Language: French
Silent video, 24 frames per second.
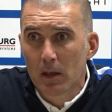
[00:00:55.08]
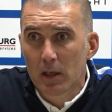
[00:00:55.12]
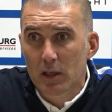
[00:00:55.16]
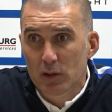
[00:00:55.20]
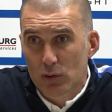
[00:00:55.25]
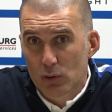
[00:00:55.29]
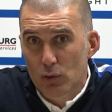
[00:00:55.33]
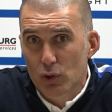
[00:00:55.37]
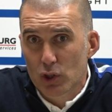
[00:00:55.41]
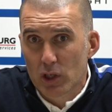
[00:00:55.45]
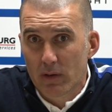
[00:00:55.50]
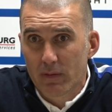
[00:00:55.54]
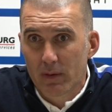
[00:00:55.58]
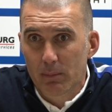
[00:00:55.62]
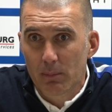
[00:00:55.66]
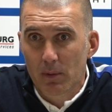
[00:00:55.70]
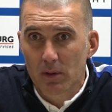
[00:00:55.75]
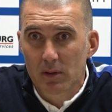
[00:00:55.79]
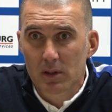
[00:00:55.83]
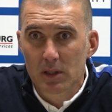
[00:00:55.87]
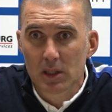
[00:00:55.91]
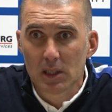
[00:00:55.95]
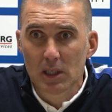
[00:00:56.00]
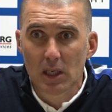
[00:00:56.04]
et, ce que j'avais
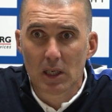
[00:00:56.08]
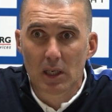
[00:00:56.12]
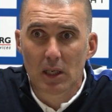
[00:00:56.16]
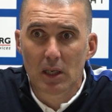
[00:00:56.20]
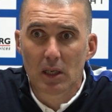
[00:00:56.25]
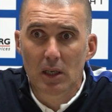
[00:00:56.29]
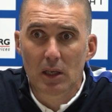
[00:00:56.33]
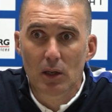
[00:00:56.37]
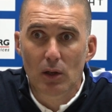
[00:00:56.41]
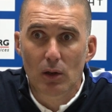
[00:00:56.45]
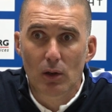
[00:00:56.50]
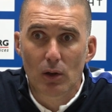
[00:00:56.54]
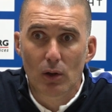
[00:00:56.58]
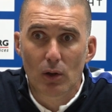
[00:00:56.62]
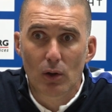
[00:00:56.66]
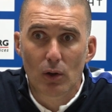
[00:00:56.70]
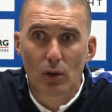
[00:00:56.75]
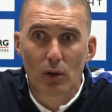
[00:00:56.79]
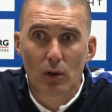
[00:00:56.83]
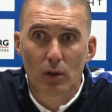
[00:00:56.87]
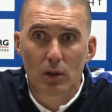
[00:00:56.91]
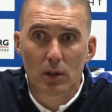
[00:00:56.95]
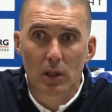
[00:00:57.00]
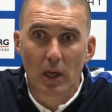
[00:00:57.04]
demandé, et,
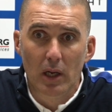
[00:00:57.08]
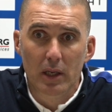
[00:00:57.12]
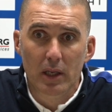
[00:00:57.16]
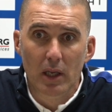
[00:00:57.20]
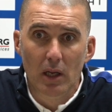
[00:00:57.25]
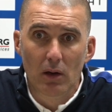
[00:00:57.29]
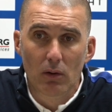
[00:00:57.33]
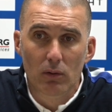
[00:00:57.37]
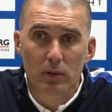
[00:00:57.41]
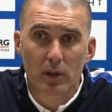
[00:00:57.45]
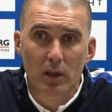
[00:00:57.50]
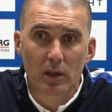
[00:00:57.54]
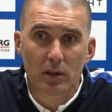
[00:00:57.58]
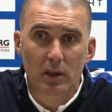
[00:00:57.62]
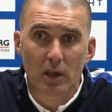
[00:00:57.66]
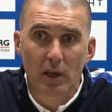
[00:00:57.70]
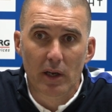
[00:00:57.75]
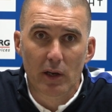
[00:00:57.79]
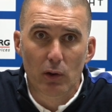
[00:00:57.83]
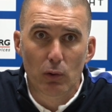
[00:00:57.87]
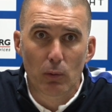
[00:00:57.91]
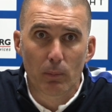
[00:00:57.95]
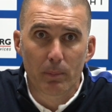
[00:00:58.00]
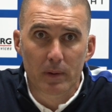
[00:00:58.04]
et, derrière, on a été
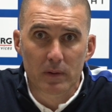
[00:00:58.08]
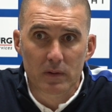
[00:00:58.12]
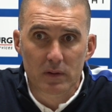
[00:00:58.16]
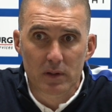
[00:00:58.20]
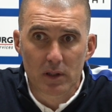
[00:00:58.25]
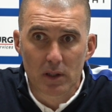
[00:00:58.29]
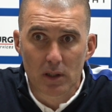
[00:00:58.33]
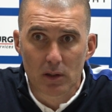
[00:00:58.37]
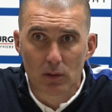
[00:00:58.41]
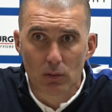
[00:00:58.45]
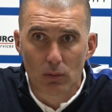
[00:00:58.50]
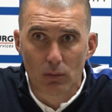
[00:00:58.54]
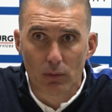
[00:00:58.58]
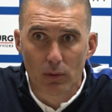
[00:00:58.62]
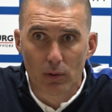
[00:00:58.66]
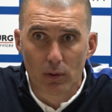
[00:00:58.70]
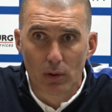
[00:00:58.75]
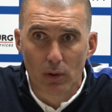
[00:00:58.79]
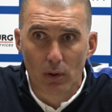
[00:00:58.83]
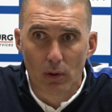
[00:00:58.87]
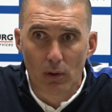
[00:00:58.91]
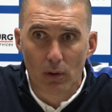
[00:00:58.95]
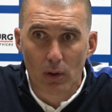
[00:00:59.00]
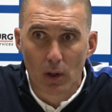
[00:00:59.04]
récompensé. Donc
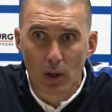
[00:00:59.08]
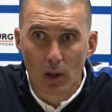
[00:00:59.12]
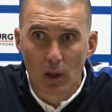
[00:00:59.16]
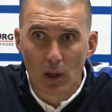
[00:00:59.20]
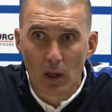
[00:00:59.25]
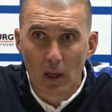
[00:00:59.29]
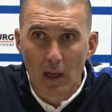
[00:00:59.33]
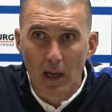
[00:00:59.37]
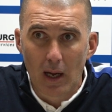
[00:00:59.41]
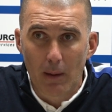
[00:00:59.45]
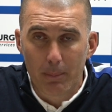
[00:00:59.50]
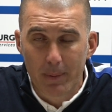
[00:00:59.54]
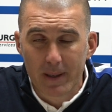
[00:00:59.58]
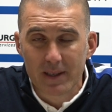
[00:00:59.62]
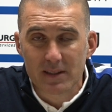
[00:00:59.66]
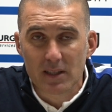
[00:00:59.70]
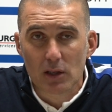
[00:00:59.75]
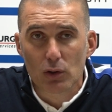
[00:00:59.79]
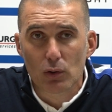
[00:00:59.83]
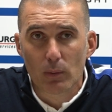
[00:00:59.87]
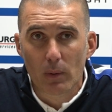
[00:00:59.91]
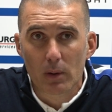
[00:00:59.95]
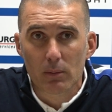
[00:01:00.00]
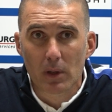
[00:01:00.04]
après,
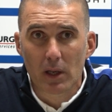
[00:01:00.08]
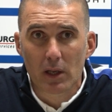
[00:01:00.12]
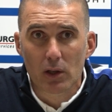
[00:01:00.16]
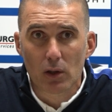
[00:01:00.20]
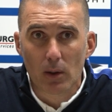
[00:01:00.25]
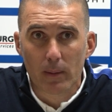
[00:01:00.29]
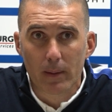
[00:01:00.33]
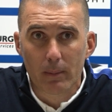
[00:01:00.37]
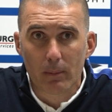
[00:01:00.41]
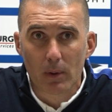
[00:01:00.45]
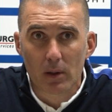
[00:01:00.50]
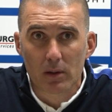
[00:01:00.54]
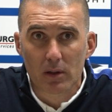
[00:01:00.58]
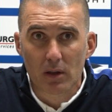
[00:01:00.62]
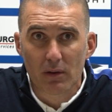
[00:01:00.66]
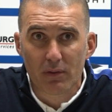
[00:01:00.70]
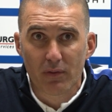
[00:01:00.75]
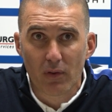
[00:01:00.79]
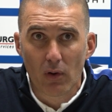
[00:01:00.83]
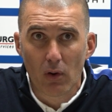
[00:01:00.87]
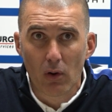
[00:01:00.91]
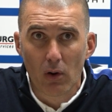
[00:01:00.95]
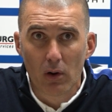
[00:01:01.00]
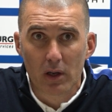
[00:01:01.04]
ça demande énormément
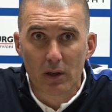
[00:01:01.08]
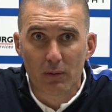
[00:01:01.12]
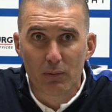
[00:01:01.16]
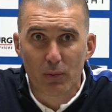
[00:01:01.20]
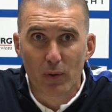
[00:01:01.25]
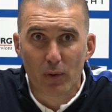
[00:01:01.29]
d'efforts. Il,